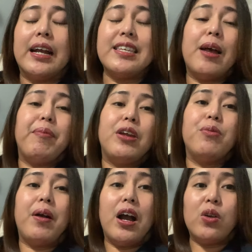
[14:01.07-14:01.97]
kasama
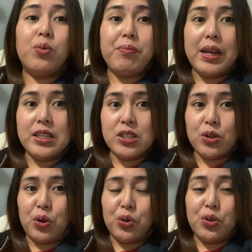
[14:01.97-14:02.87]
yung mga roommates
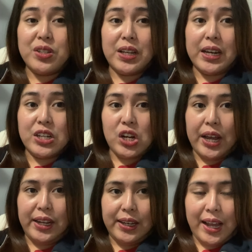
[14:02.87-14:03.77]
ko dun sa
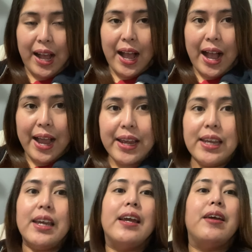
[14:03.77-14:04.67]
Regina
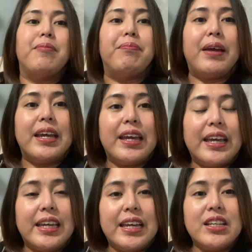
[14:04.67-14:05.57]
ay
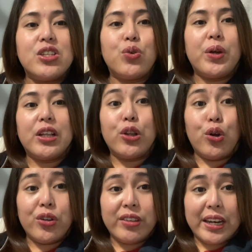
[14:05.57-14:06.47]
may in-suite
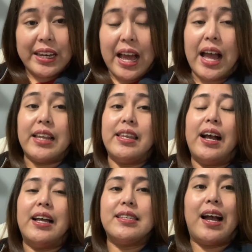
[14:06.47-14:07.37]
laundry na
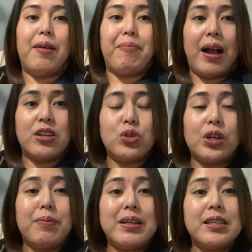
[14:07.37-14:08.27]
nakasama. So,
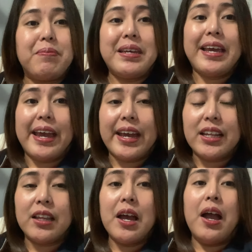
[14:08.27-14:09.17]
ibig
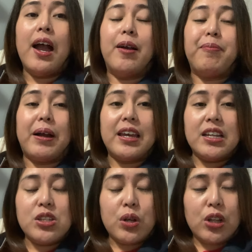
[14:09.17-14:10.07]
sabihin, pag
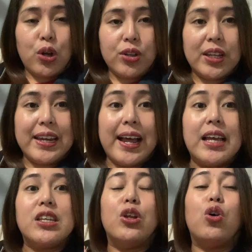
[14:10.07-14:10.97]
in-suite laundry,
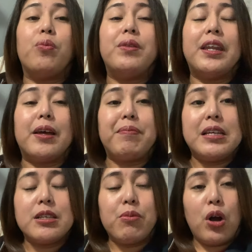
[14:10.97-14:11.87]
nasa loob na ng
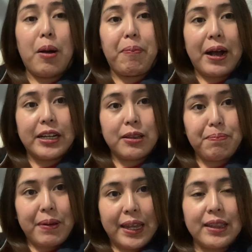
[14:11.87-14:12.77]
mismong
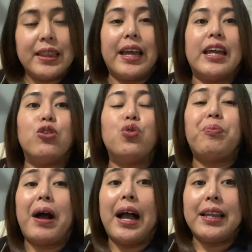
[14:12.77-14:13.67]
apartment na
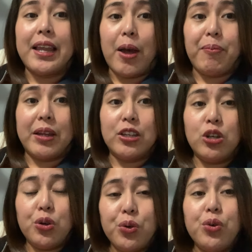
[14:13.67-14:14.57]
inuupahan namin
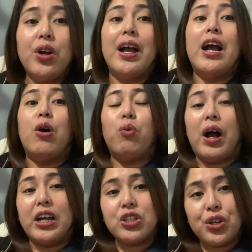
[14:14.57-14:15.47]
yung
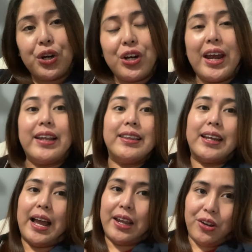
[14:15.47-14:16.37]
washer and
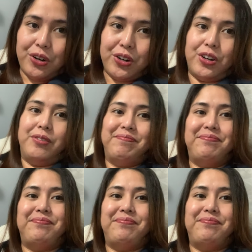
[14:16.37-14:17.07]
dryer.